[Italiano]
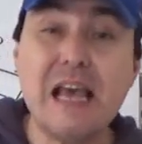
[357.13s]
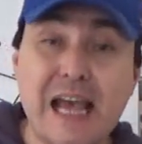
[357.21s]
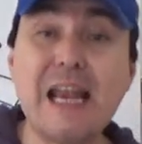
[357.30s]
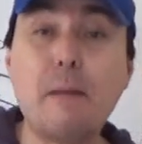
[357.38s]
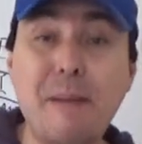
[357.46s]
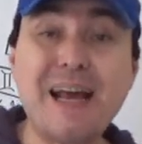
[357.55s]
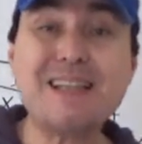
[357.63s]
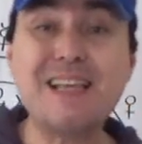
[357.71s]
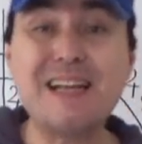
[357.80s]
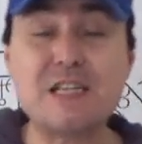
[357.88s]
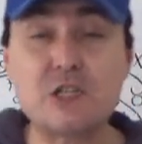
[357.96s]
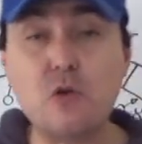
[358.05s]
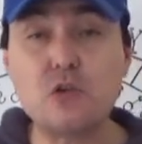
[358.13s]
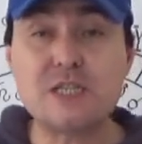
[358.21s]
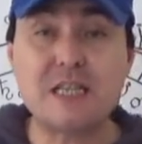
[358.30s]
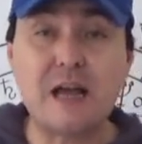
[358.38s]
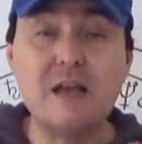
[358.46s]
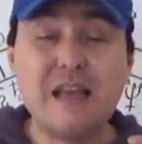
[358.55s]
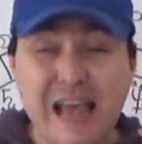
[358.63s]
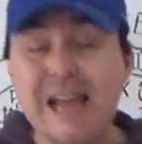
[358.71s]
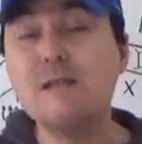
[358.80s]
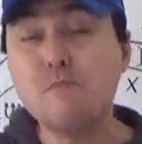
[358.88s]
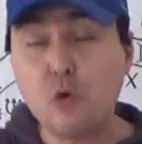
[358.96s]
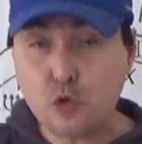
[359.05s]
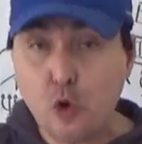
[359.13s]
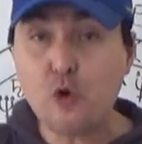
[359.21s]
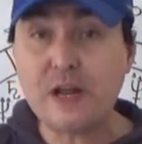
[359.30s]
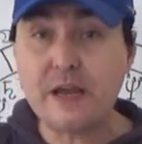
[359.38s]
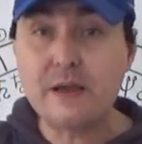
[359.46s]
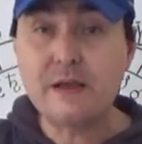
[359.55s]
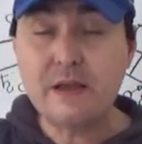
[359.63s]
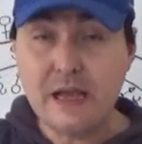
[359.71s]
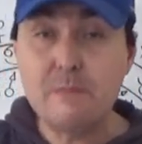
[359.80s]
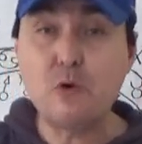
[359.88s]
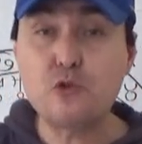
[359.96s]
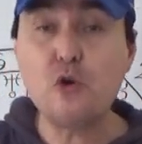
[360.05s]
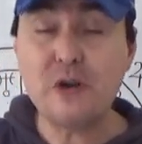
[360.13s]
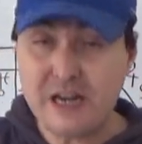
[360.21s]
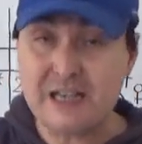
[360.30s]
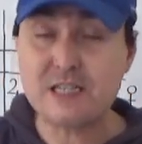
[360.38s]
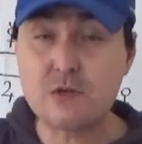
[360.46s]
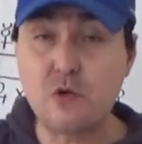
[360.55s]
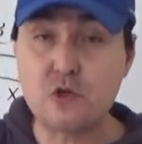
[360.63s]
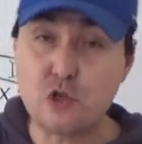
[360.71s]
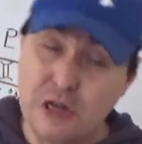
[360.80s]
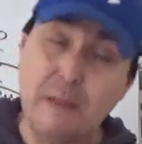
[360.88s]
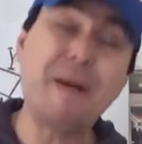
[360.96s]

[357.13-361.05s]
è la parte nascosta, è il motore, è il motore nascosto, è la